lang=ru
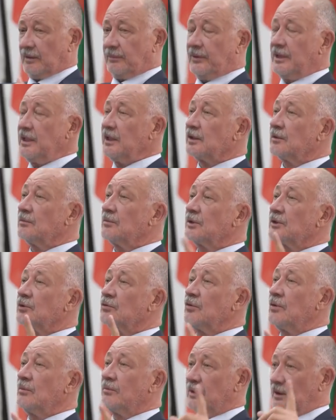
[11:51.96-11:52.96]
Поэтому мы
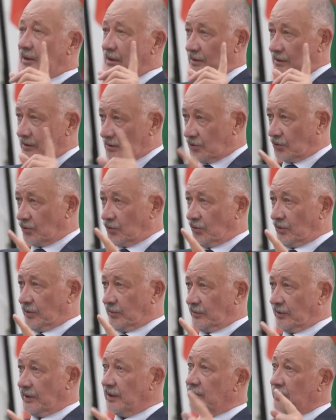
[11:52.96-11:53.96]
дом
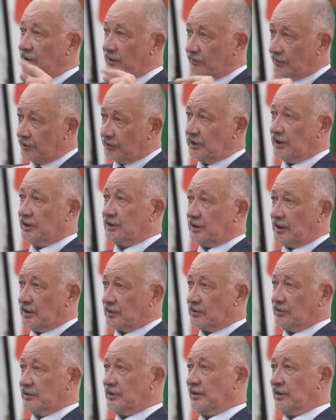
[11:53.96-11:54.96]
строим, я возвращаюсь к
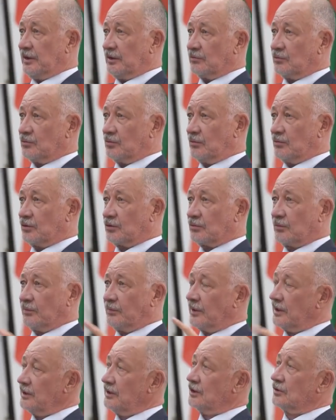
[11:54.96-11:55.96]
нашему деревянному дому, чтобы
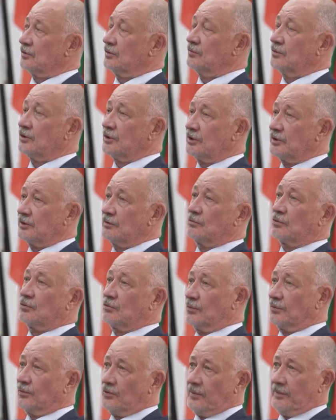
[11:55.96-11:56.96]
показать, что можно жить в
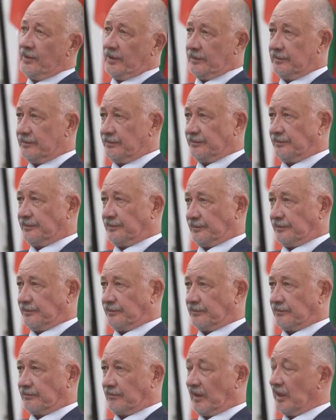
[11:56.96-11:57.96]
другом доме,
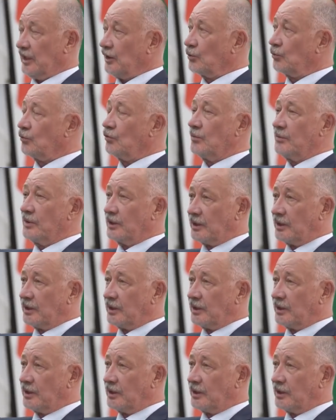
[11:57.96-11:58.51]
где другой